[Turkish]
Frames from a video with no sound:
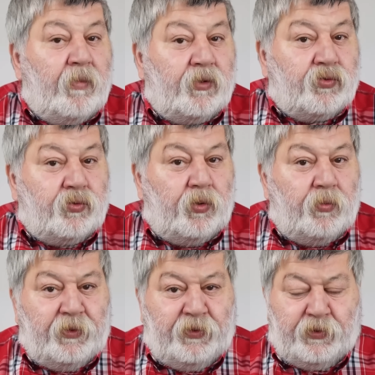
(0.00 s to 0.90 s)
Mahsur
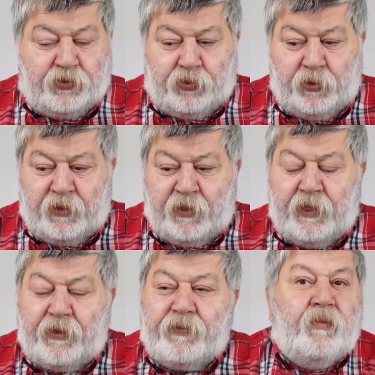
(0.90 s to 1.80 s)
olmadığını
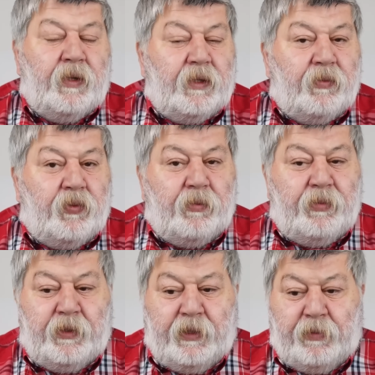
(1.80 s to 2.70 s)
söylediler. Ben de bu
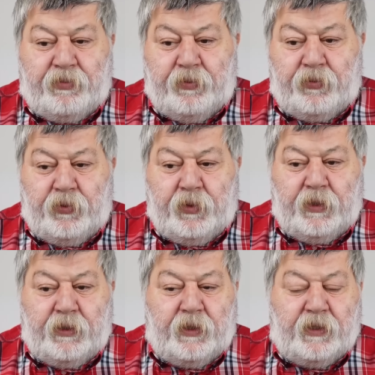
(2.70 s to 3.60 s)
haberi yaptım.
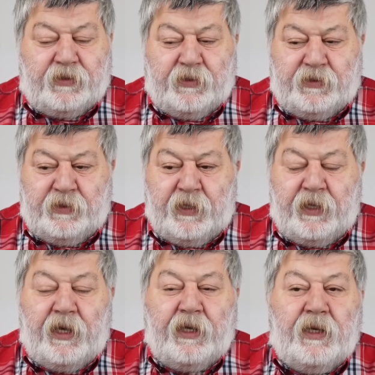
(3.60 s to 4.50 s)
Günaydın gazetesinde
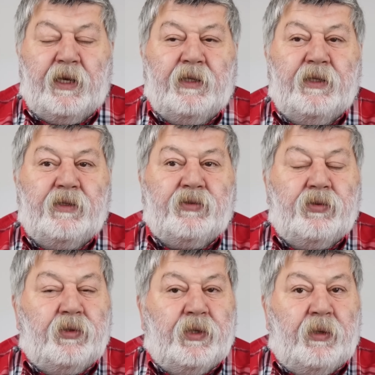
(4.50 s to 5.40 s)
yayınlandı.
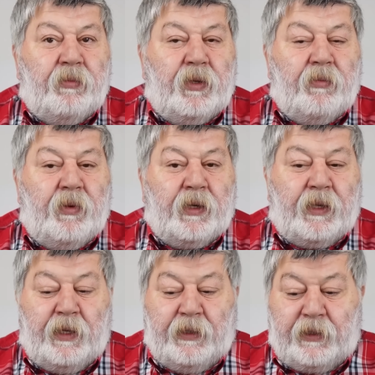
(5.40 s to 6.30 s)
Sonradan bir haber
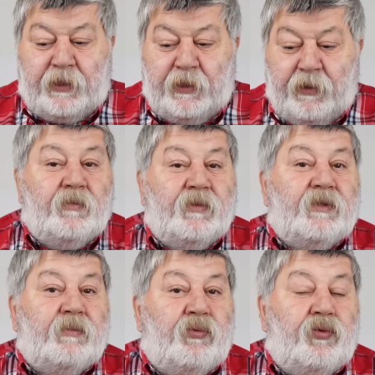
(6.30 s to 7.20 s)
geldi ki
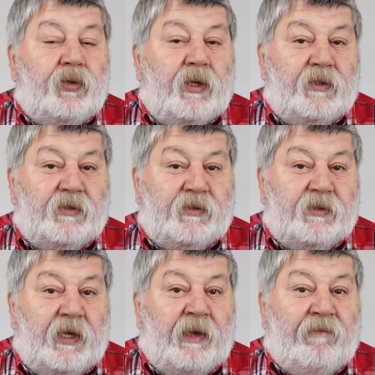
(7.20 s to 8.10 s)
Mısır
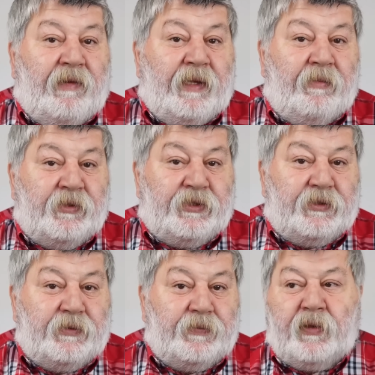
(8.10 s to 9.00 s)
Büyükelçisi
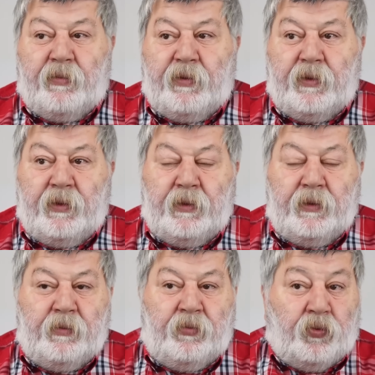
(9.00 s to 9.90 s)
evliymiş.
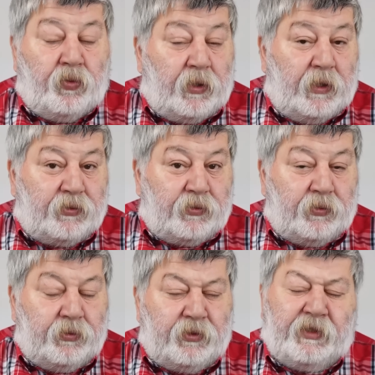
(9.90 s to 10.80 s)
Tabii e, elçi
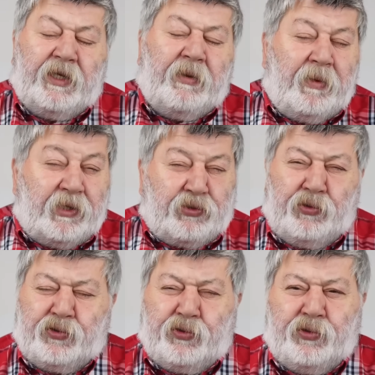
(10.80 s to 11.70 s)
olduğu için ya da
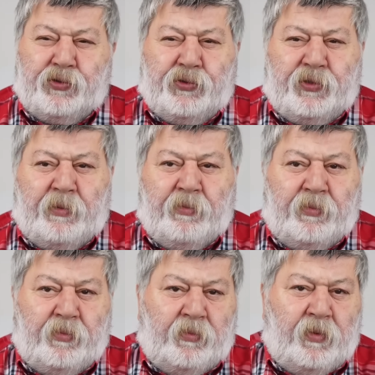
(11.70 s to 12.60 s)
başkonsolosluğu tam
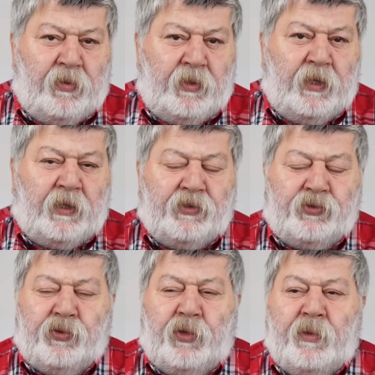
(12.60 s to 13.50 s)
bir yanlış
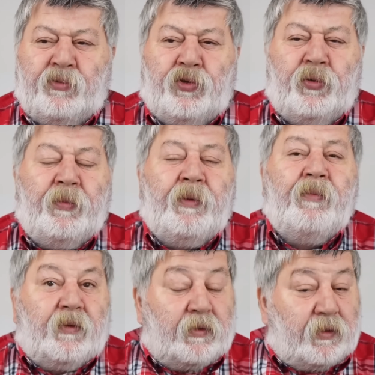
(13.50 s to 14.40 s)
söylemiş olmayayım.
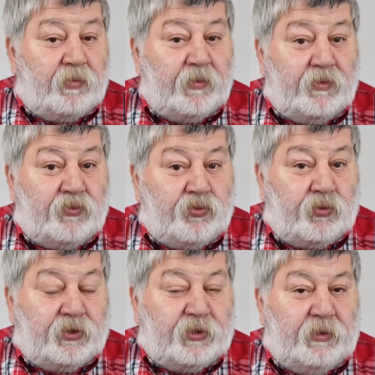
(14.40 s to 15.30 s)
Tabii
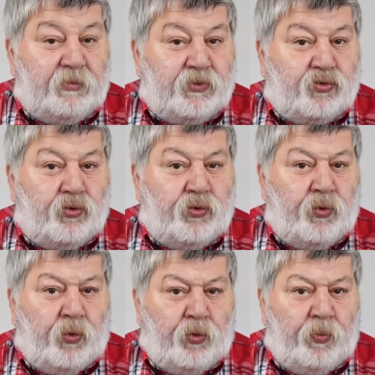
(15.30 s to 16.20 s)
çok ciddi bir sorun
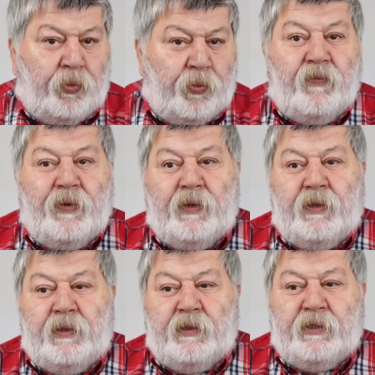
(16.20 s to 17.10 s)
oldu bu. Ve
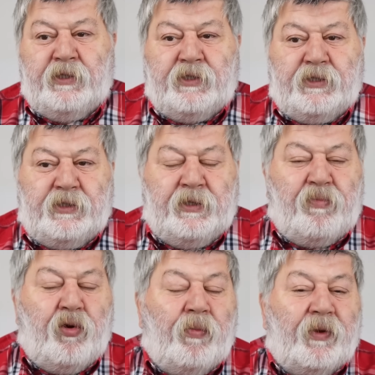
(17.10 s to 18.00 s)
e, iş
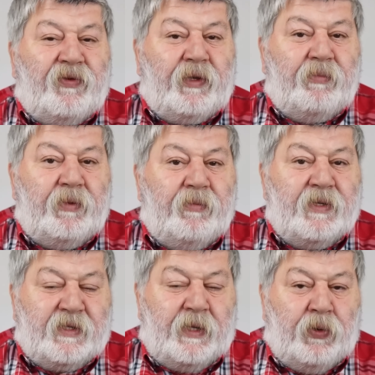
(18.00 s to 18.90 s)
diplomatik bir
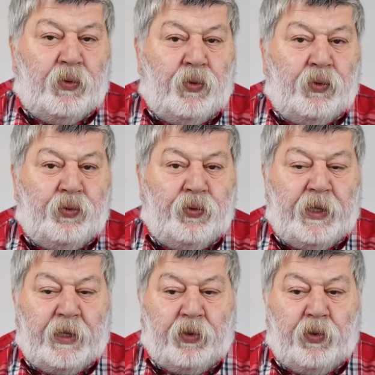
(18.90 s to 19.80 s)
mesele
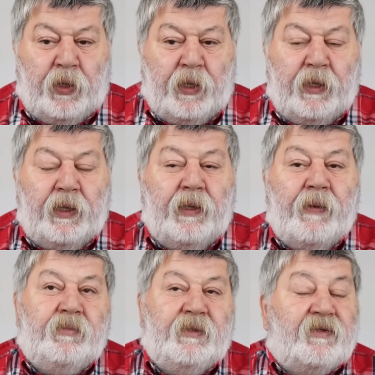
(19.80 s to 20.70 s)
olduğundan dolayı
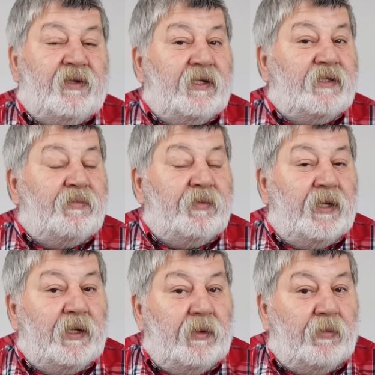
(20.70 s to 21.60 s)
bir teksip
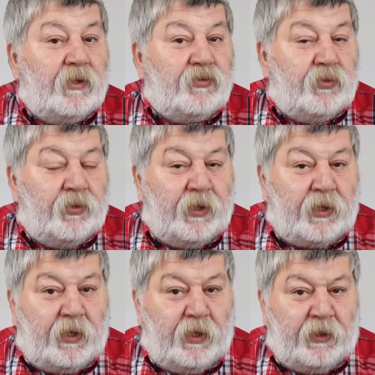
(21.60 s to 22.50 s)
yayınlamak zorunda
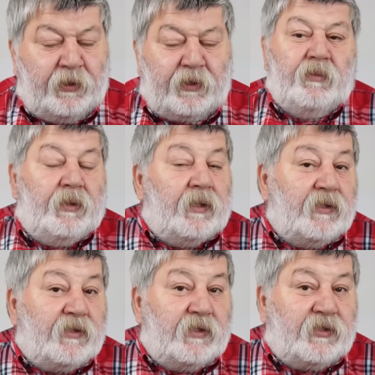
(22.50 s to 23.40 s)
kaldık. Ben de
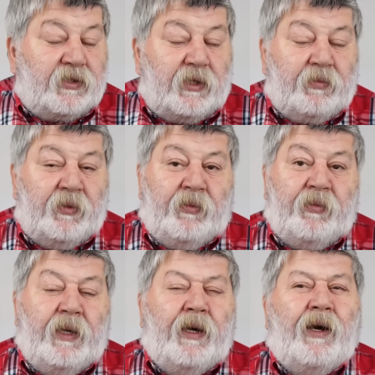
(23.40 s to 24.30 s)
ses çıkartmadım.
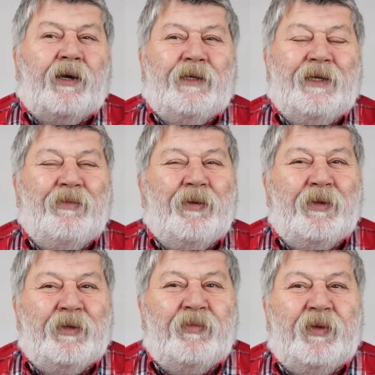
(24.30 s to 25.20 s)
Yani haklıyım
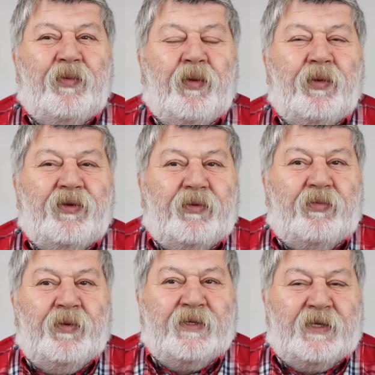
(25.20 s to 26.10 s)
demedim. Diplomatik
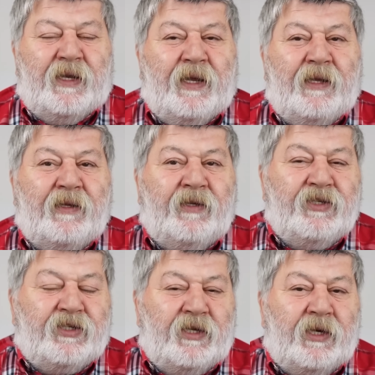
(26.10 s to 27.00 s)
bir meseleydi.
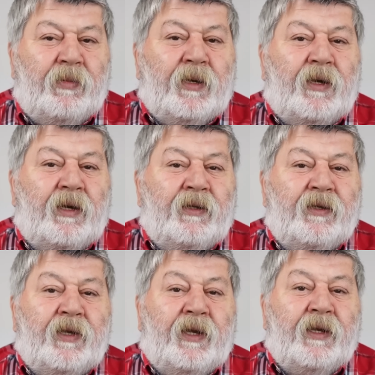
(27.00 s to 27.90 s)
Dışişleri
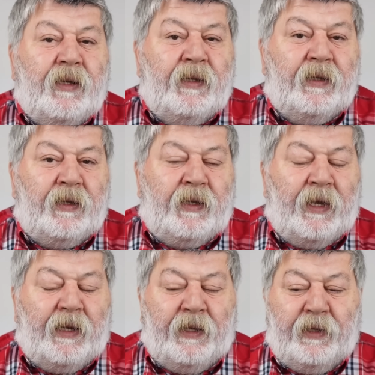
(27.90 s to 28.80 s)
Bakanlığı'ndan e,
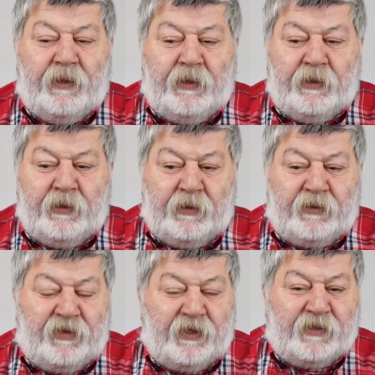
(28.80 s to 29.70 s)
geldi e,
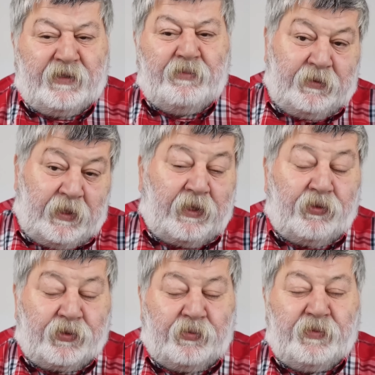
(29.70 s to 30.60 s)
tekzip. Daha
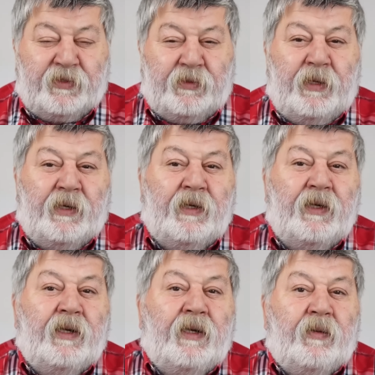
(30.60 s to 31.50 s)
doğrusu Mısır ve
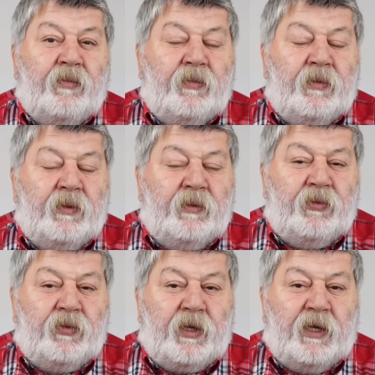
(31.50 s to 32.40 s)
e,
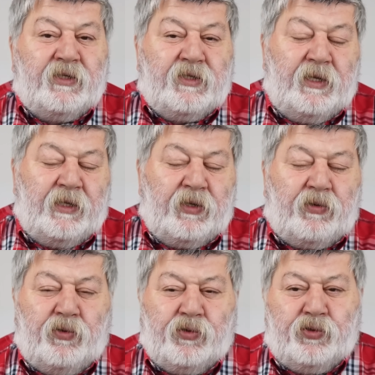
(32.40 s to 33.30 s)
Büyükelçiliği ya da
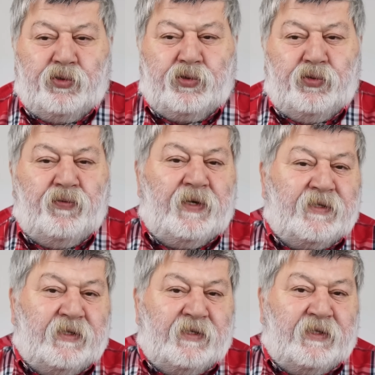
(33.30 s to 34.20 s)
konsolosluğu
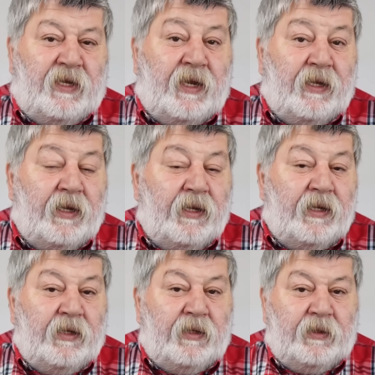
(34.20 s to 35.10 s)
vasıtasıyla
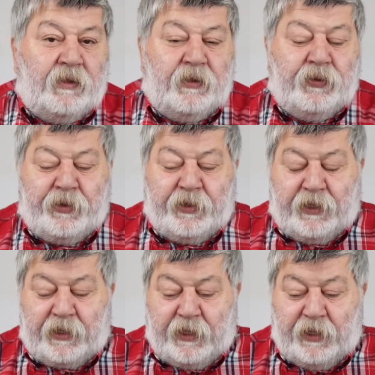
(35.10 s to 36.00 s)
e,
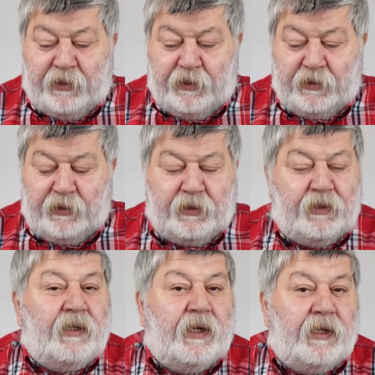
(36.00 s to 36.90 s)
oradan geldi
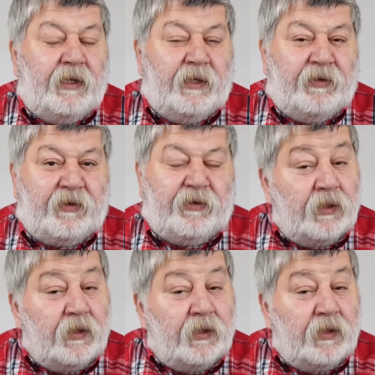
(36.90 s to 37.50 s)
yayınladık.